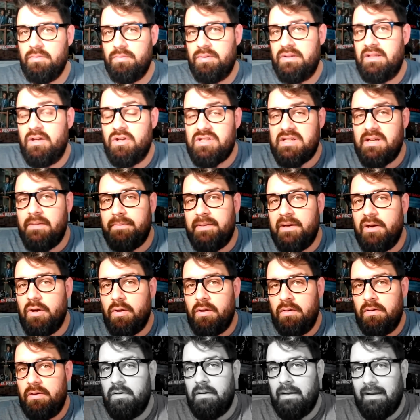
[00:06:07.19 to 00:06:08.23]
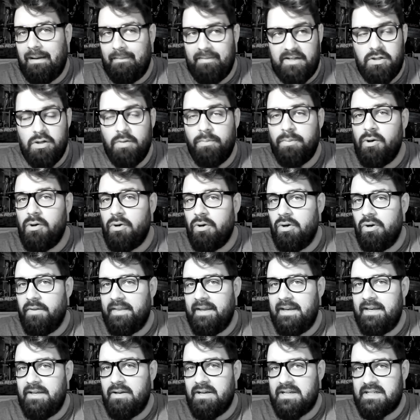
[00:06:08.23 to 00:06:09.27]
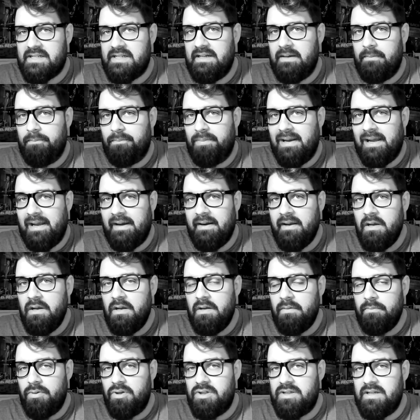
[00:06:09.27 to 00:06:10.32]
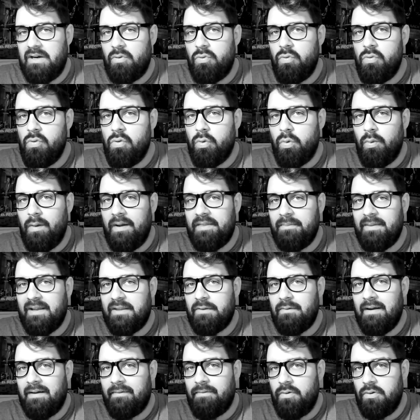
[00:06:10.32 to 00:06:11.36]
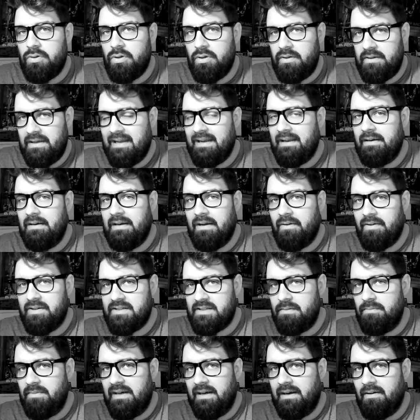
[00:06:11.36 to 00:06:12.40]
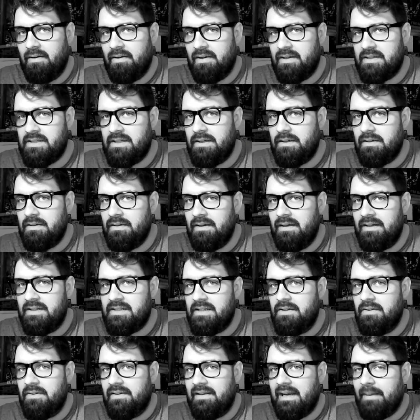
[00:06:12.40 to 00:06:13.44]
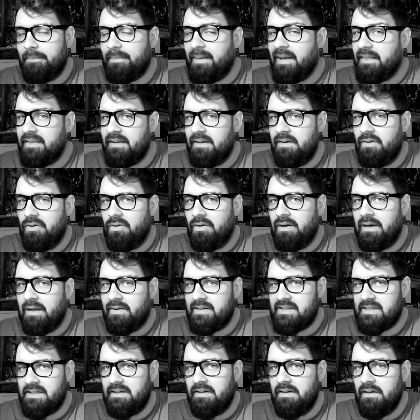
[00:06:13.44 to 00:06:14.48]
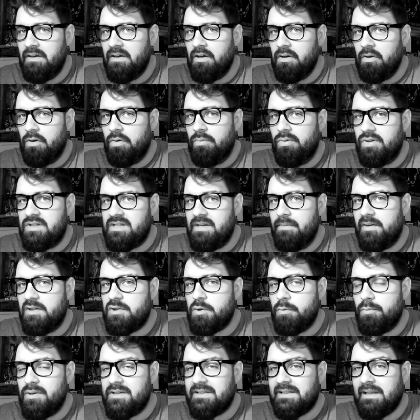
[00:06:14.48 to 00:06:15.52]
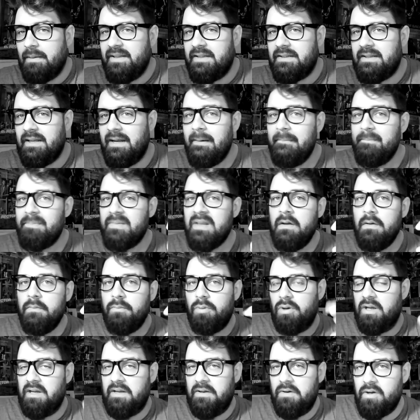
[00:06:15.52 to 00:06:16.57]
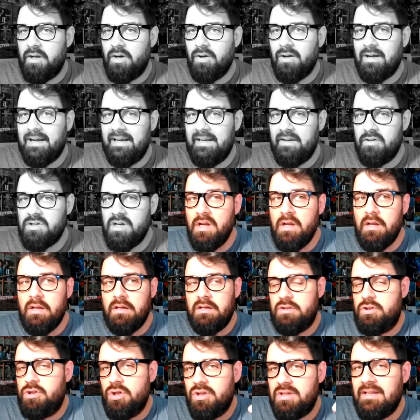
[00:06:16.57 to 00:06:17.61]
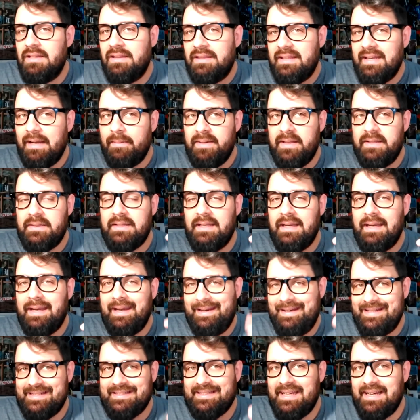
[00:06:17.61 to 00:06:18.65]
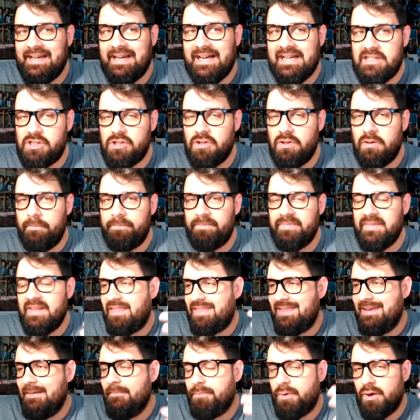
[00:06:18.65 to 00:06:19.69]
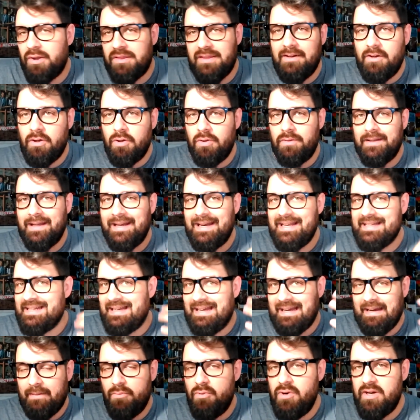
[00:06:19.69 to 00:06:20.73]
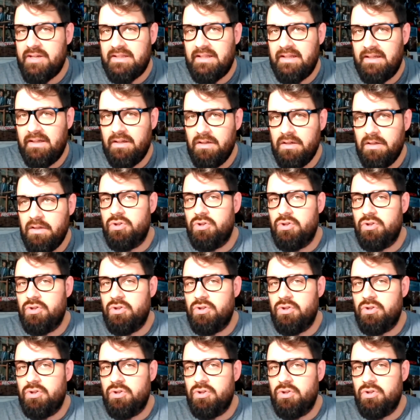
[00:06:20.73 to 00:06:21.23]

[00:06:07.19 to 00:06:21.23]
Digo siempre, a ver, yo pongo lo de ello así en plan, por si algún juez me hace una foto, ya la hago así, mira, la hago así, el signo de la paz y luego la hago así como siempre supuestamente, porque yo no quiero jaleos. Yo sinceramente, en este caso, 100% con Dallas a muerte.